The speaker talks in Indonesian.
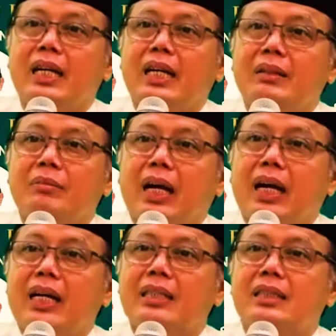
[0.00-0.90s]

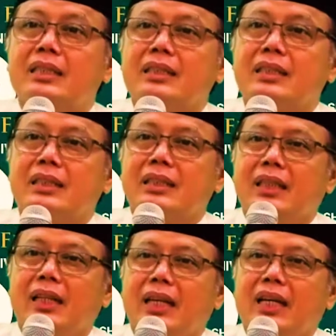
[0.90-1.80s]
mas
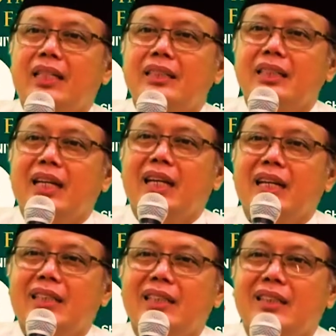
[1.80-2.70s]
la ilaha
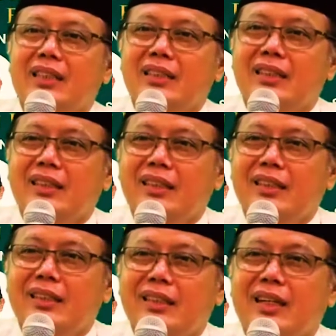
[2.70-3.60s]

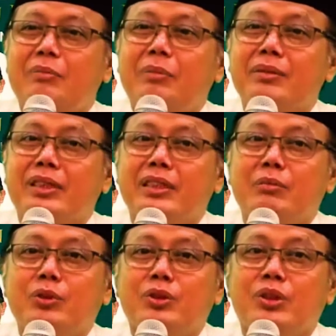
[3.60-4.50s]
illallah apa misalnya
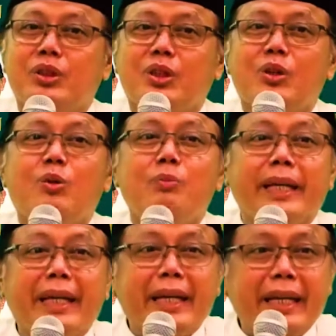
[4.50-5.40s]
muncul
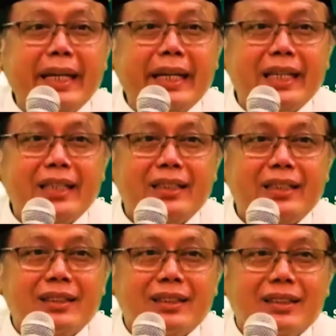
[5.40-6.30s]
ngombe
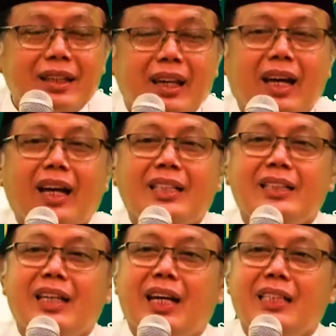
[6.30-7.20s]
la
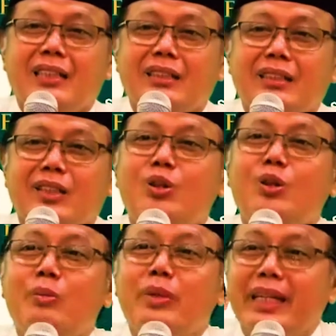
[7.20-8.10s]
ilaha illallah
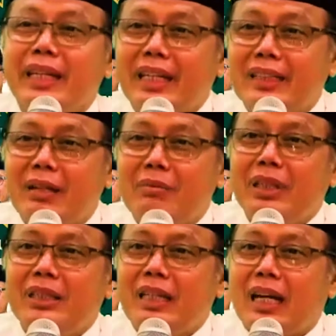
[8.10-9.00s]
ngombe sampai
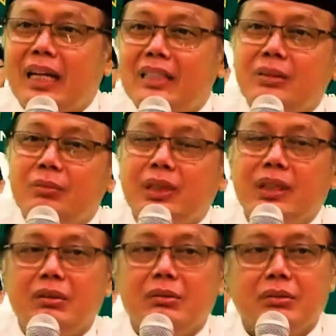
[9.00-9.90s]
tiga kali itu
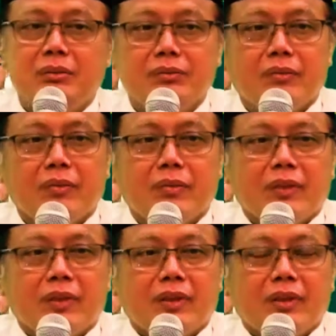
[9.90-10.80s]
begitu
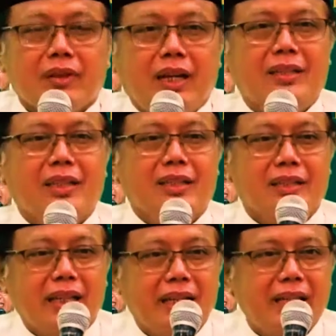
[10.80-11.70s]

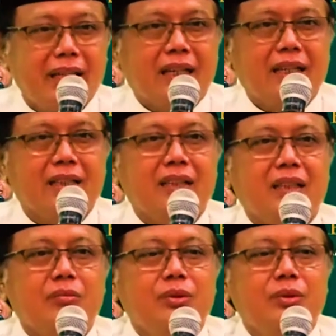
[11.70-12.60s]
selesai saya tanya
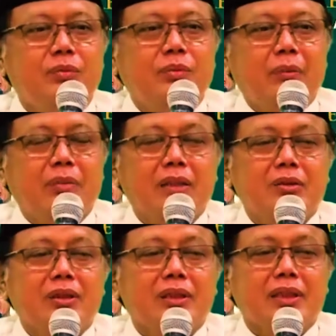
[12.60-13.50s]
bu bapak
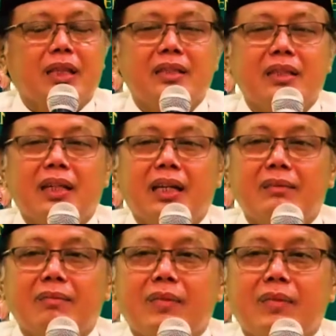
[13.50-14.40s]
itu ketika sehat
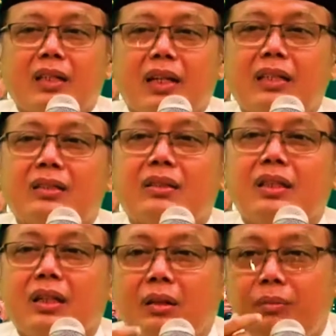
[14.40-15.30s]

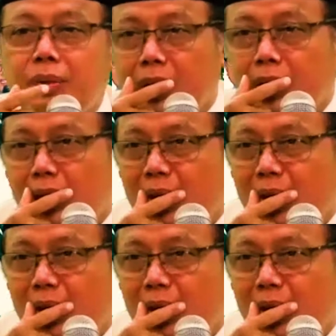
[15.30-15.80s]
ini nopo